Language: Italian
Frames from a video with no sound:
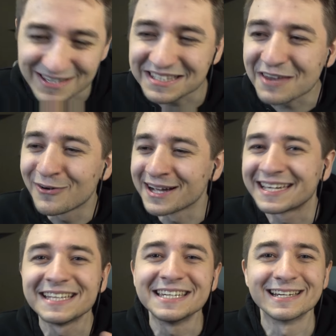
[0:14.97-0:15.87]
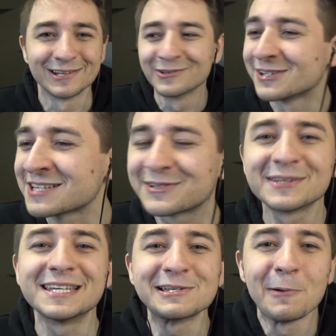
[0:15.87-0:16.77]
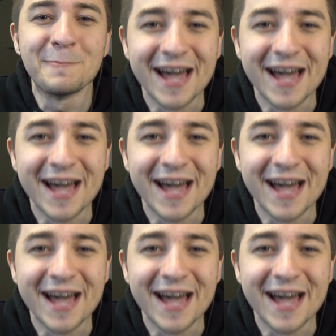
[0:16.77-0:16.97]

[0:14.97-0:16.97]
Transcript: fa schifo anche dirlo, non riesco a dirlo